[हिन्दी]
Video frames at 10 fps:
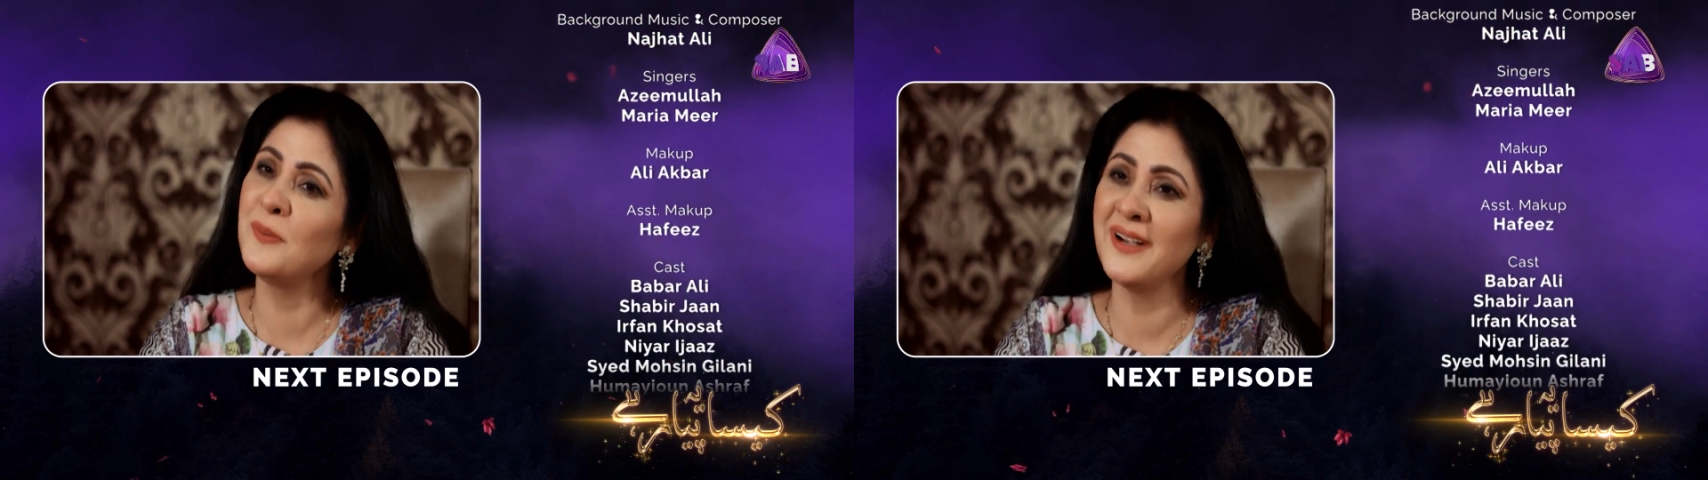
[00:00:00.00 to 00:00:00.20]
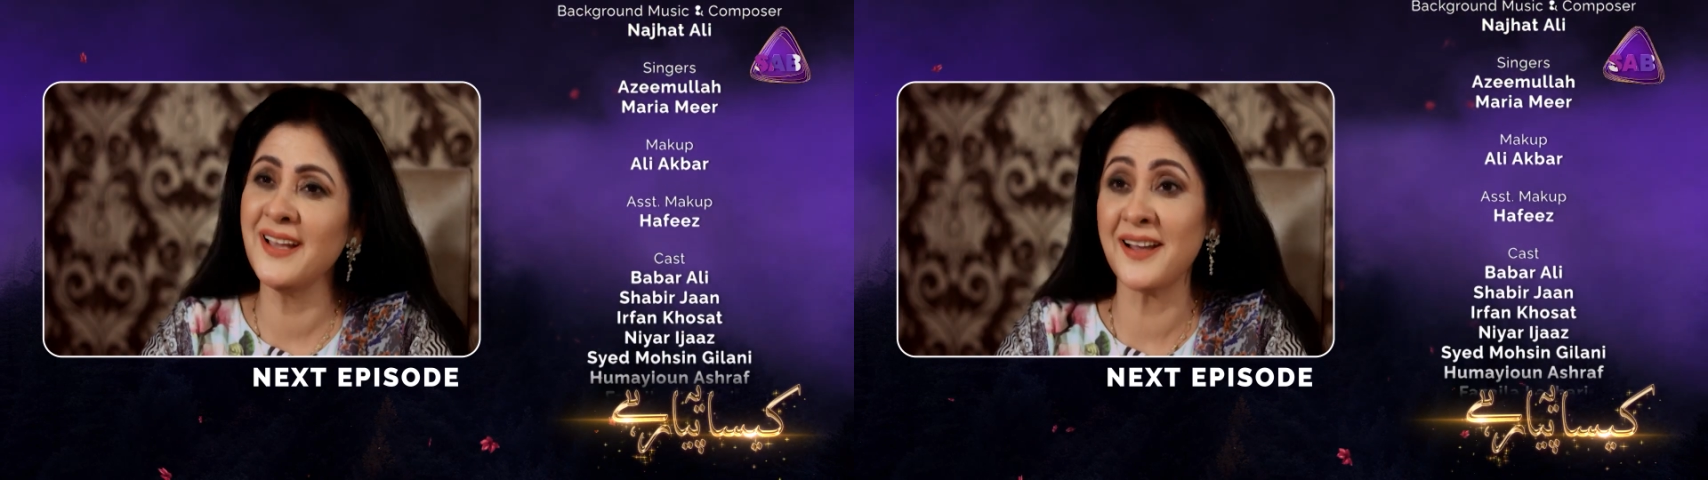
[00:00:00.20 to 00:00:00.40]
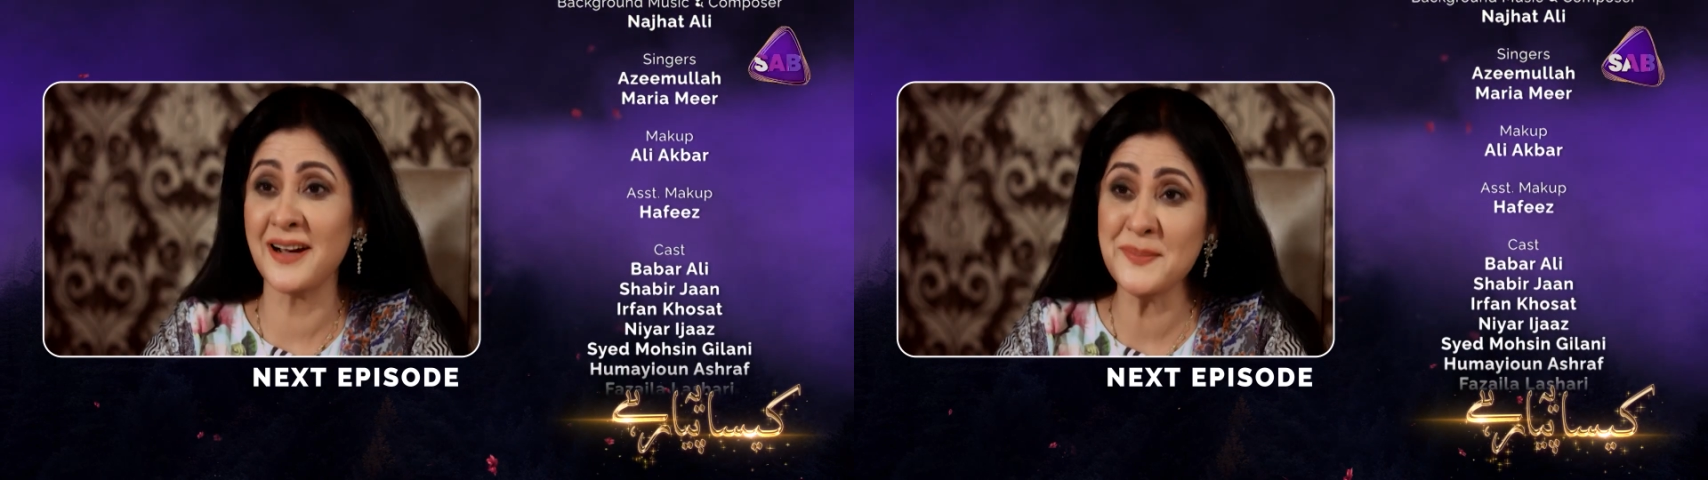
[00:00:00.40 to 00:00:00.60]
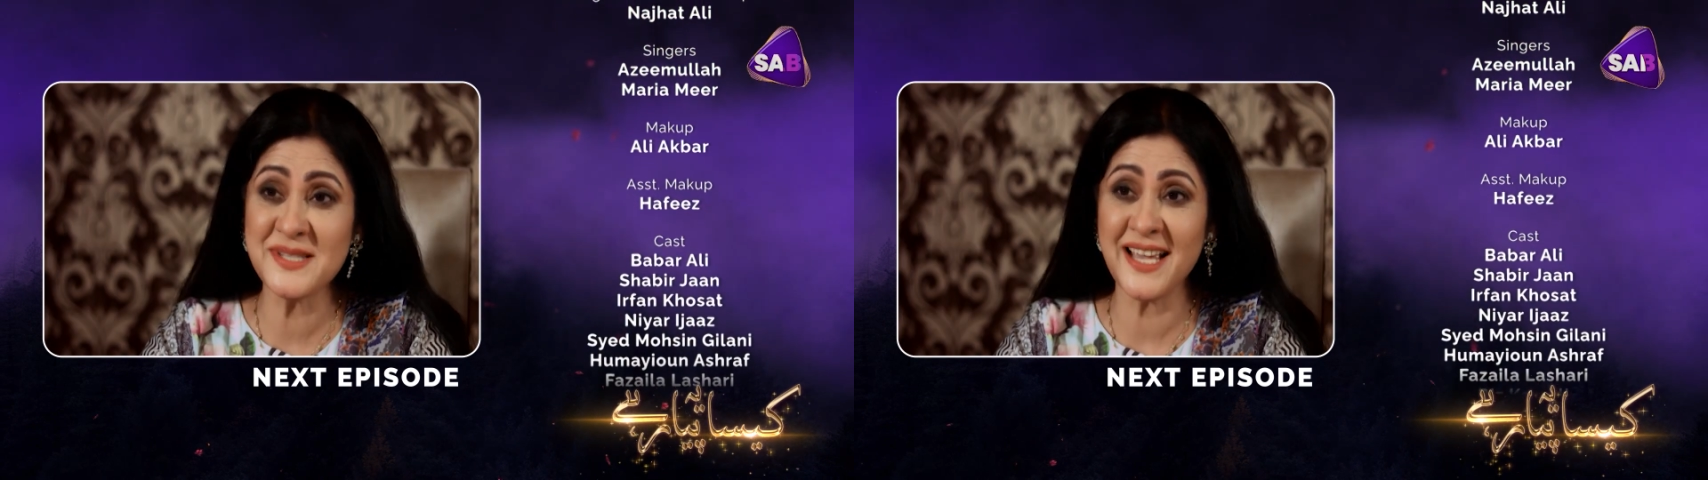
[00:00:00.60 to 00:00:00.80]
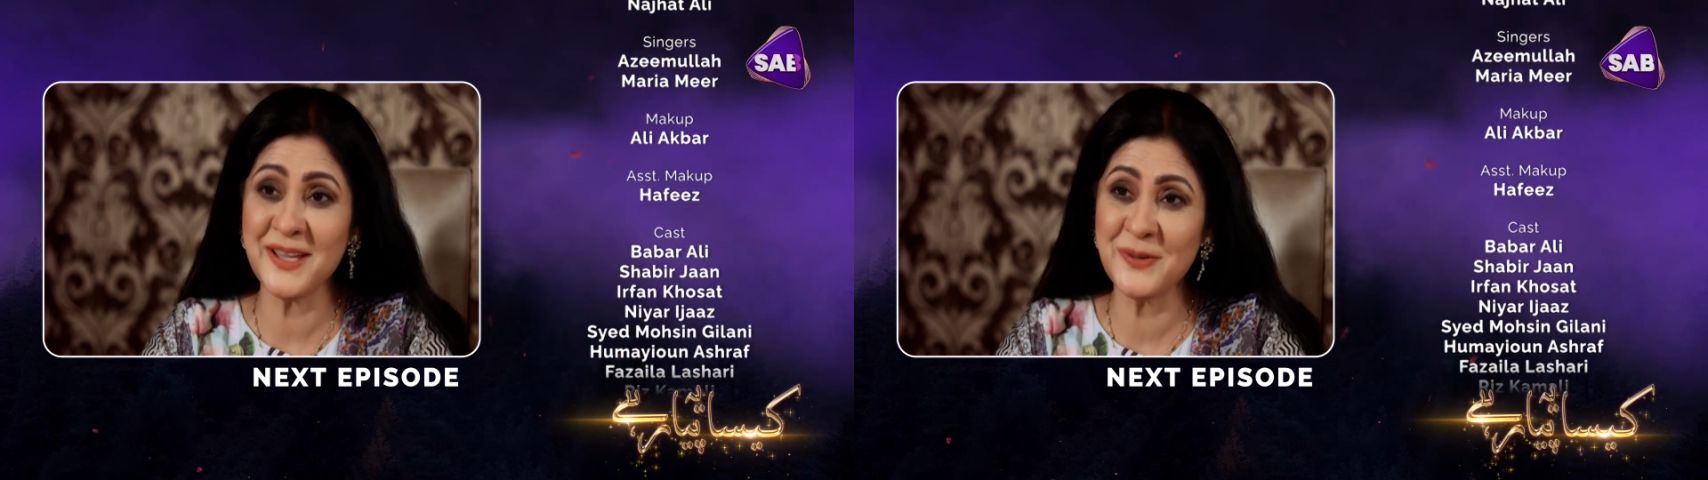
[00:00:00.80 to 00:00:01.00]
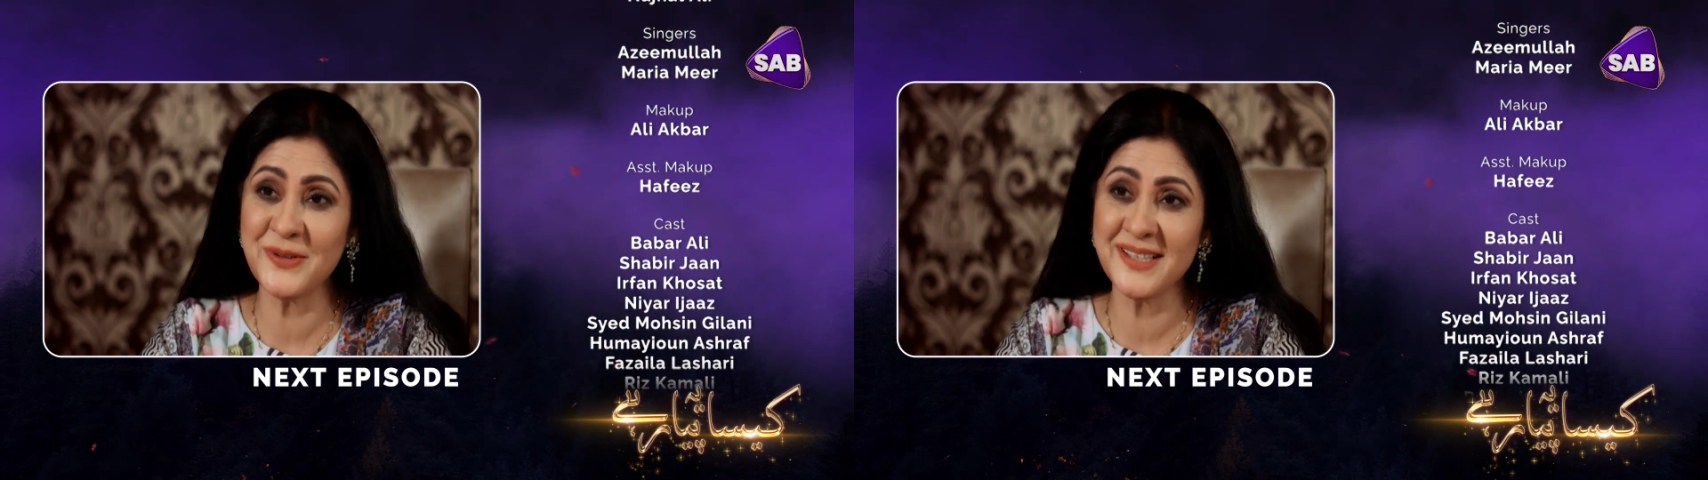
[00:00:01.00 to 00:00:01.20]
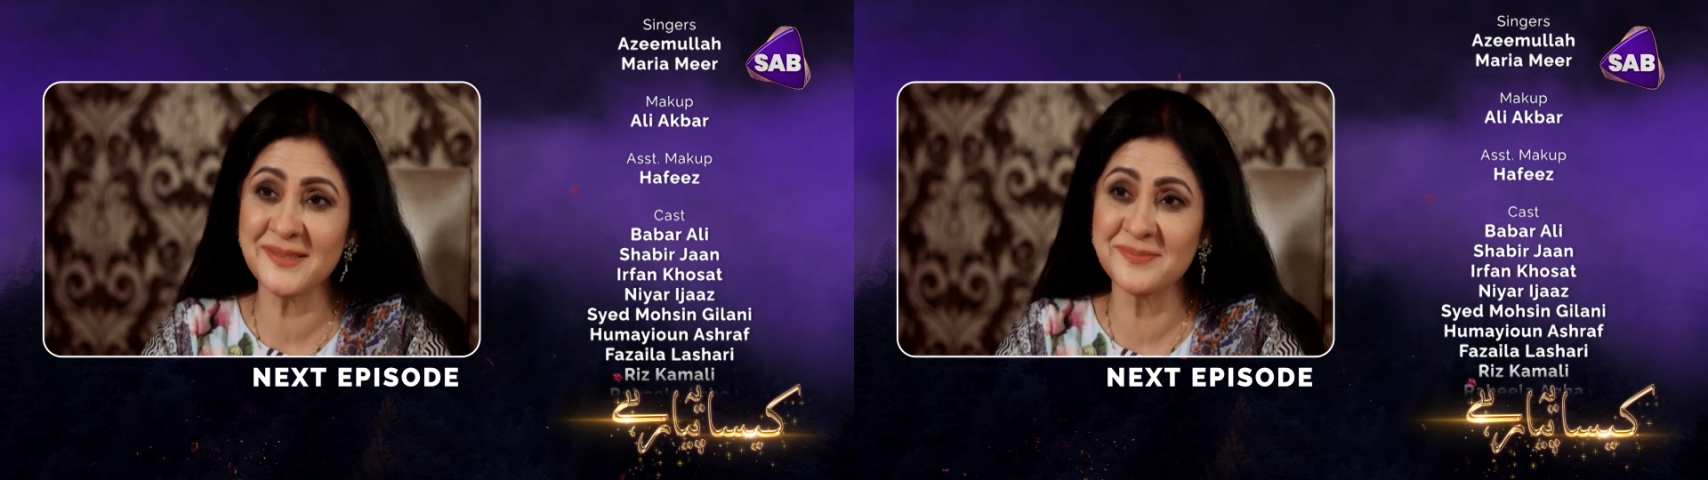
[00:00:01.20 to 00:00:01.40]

तो बड़े आराम से आई होगी